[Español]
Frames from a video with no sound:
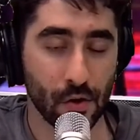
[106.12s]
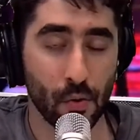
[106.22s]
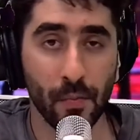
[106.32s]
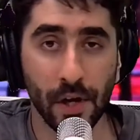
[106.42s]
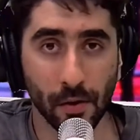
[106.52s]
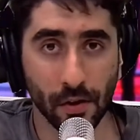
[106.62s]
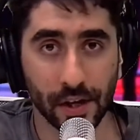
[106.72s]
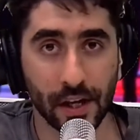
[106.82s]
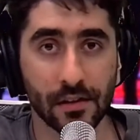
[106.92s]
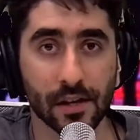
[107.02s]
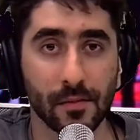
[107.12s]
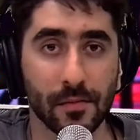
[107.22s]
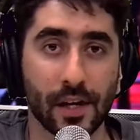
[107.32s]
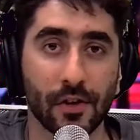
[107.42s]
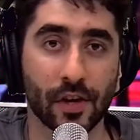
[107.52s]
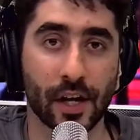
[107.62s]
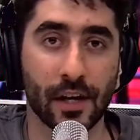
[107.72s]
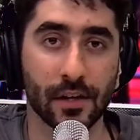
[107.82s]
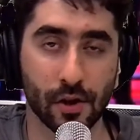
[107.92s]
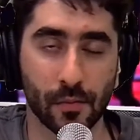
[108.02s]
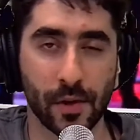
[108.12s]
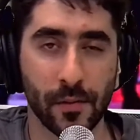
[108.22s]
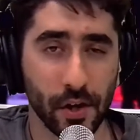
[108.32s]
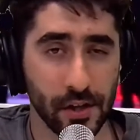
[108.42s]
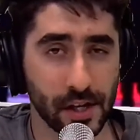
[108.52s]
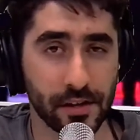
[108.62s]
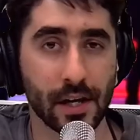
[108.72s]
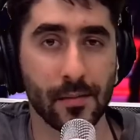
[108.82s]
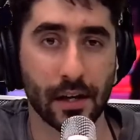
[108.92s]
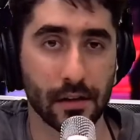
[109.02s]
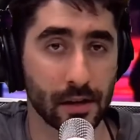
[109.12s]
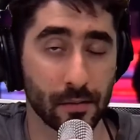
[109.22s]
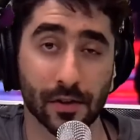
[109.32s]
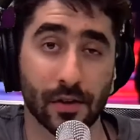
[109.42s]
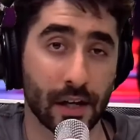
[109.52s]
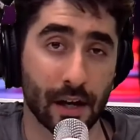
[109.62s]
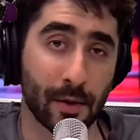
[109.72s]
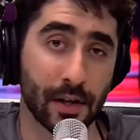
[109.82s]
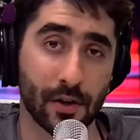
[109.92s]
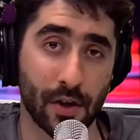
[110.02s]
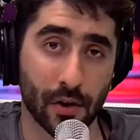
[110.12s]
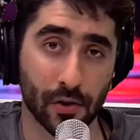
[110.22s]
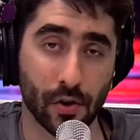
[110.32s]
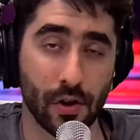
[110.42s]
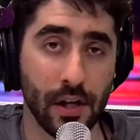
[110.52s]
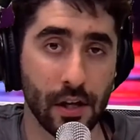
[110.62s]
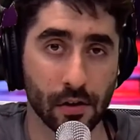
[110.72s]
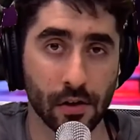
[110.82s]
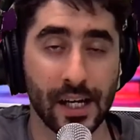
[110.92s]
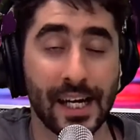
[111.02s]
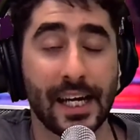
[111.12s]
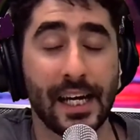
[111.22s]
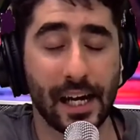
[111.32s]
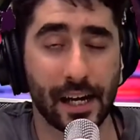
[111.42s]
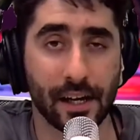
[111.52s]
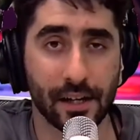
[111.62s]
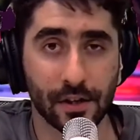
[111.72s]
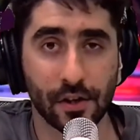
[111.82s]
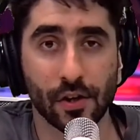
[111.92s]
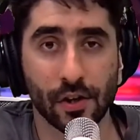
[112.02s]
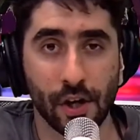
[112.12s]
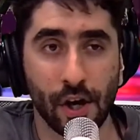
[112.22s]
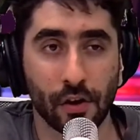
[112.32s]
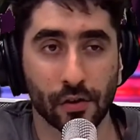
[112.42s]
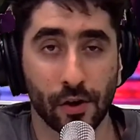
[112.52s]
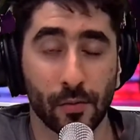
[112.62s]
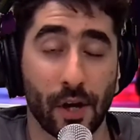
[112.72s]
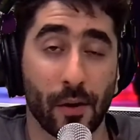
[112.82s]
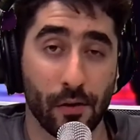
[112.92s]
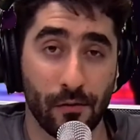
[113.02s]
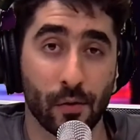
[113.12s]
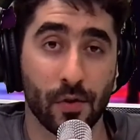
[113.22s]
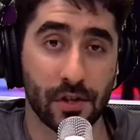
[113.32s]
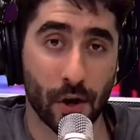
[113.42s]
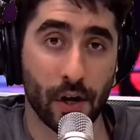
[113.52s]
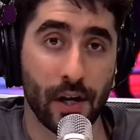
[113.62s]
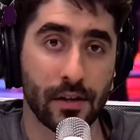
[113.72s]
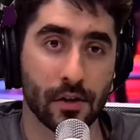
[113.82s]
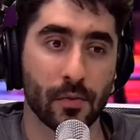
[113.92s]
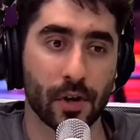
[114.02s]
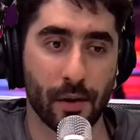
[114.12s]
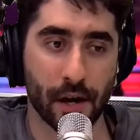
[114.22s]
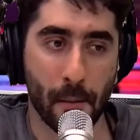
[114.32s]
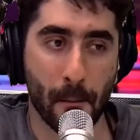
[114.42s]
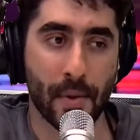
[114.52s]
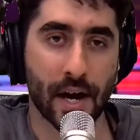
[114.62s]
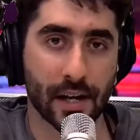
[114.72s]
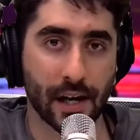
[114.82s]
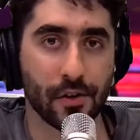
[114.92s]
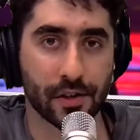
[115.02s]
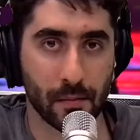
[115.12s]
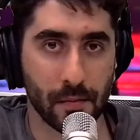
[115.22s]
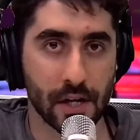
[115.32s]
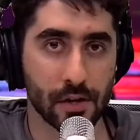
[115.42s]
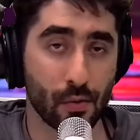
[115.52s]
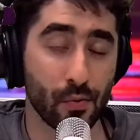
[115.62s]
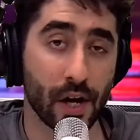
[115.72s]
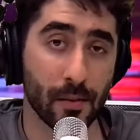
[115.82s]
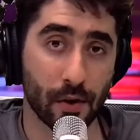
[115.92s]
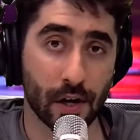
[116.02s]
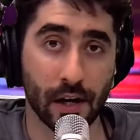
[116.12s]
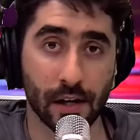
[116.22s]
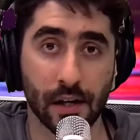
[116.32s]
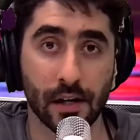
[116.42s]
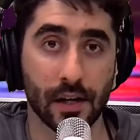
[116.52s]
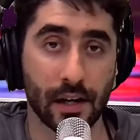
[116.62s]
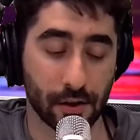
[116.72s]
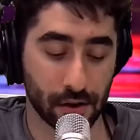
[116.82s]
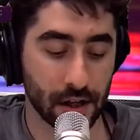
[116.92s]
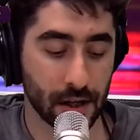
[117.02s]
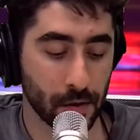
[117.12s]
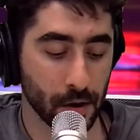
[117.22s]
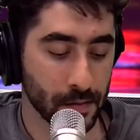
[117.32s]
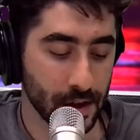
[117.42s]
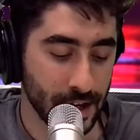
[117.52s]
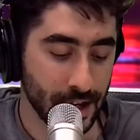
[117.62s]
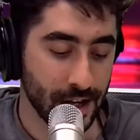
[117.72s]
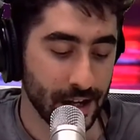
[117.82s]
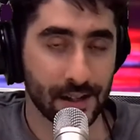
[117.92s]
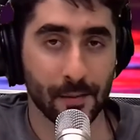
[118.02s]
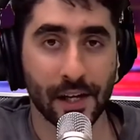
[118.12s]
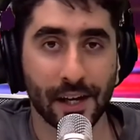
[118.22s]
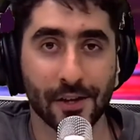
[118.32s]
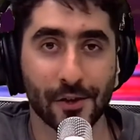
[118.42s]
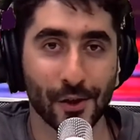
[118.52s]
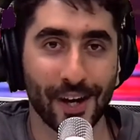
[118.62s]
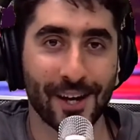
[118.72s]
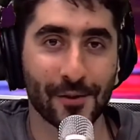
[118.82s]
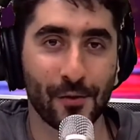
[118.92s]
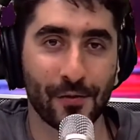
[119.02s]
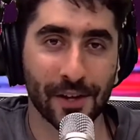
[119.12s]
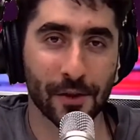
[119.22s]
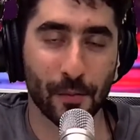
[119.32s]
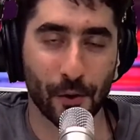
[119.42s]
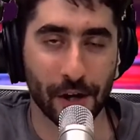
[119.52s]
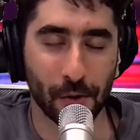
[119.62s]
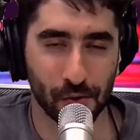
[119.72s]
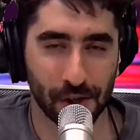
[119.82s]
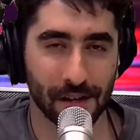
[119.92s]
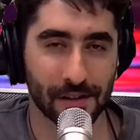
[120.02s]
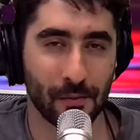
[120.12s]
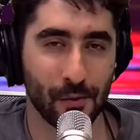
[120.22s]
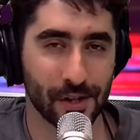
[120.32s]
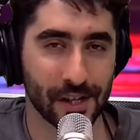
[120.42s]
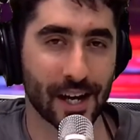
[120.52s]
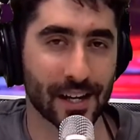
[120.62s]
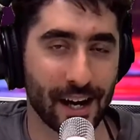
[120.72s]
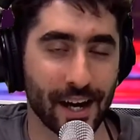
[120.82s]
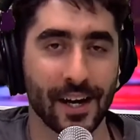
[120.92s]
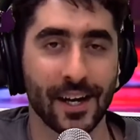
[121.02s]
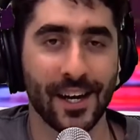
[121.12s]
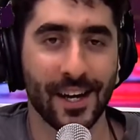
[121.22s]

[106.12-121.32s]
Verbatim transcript: un vivo de Instagram en donde agradeció primero a DJ Drama, que es este personaje que aparece a lo largo de todo el disco, y le agradeció no solo por haberlo influenciado a él, sino por haber marcado también una época eh, en la historia del hip hop. Y también le agradeció a sus fans por escuchar esa música rara.